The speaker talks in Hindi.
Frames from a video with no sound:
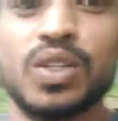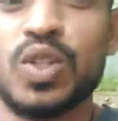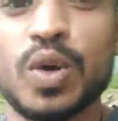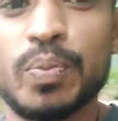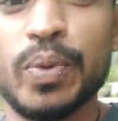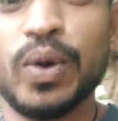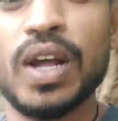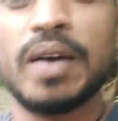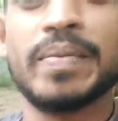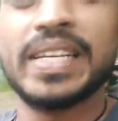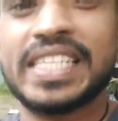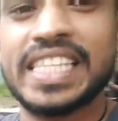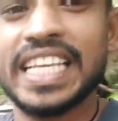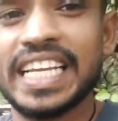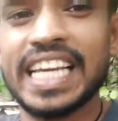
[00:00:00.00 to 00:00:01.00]
तो पूरा
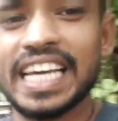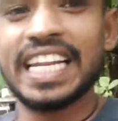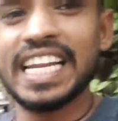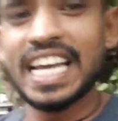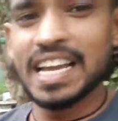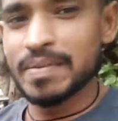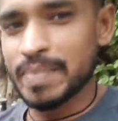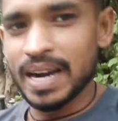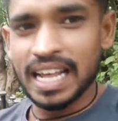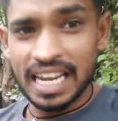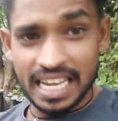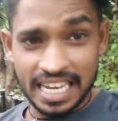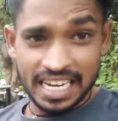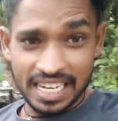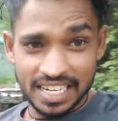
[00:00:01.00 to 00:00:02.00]
मस्ती कर रहा है
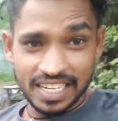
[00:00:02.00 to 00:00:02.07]
बाला